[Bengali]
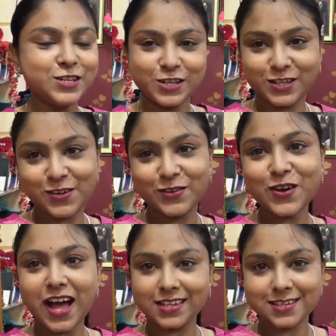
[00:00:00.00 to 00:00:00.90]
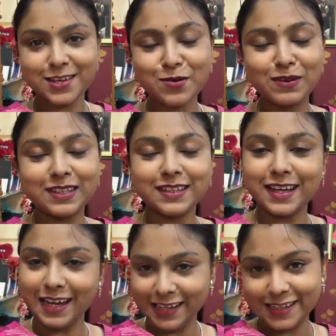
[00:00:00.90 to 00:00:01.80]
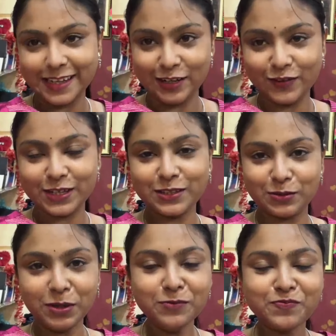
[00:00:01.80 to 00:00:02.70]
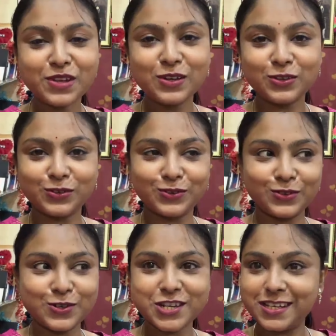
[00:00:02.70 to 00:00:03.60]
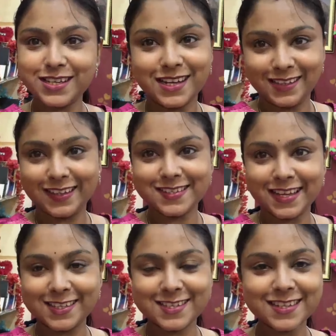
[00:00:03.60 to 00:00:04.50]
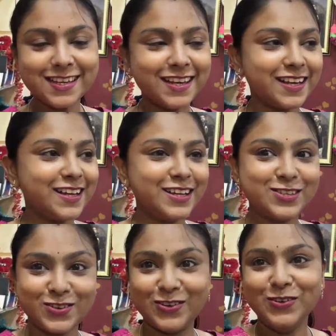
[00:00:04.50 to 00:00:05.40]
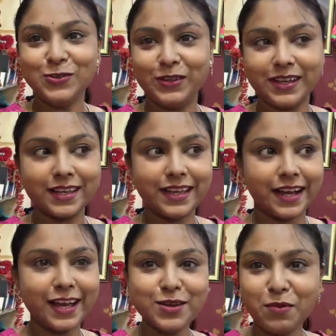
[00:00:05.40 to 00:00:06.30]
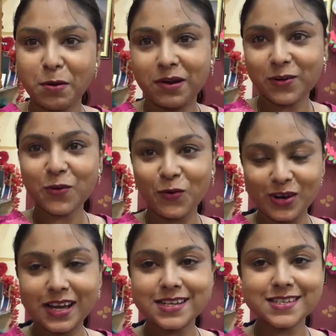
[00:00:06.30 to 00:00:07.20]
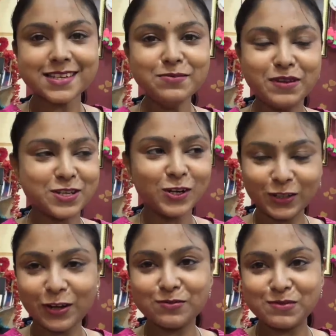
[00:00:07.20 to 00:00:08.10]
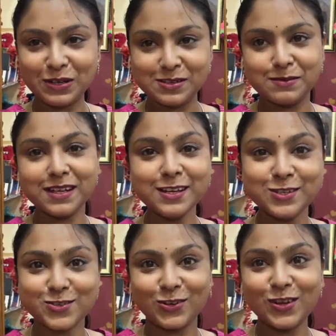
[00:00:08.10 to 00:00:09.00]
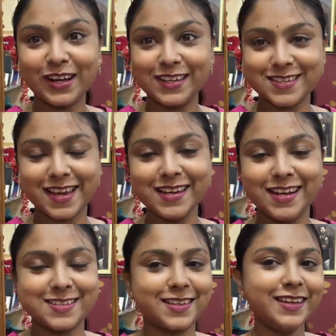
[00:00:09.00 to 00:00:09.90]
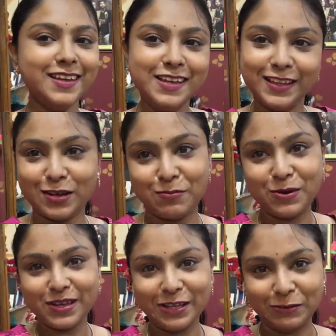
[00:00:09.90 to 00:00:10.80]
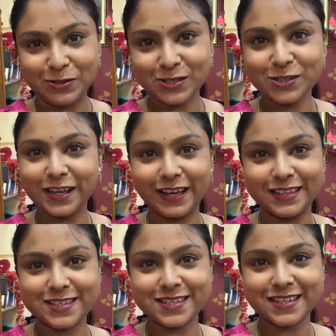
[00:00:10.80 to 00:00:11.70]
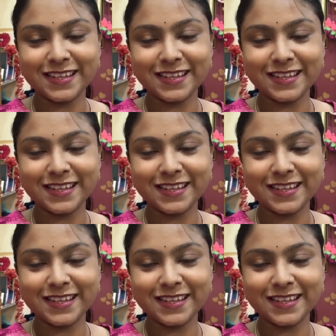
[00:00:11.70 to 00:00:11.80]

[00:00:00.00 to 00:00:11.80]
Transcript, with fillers: সেটা হলো আজকে আমাদের গাড়ির ডেলিভারি দেবে তো সেটাই আনতে যাচ্ছি চলো তোমাকে দেখাই বারবার কল আসছে বেশি কথা এখন বলা যাবে না চলো আগে যাই রাস্তায় তারপরে গিয়ে তোমার সাথে দেখাচ্ছি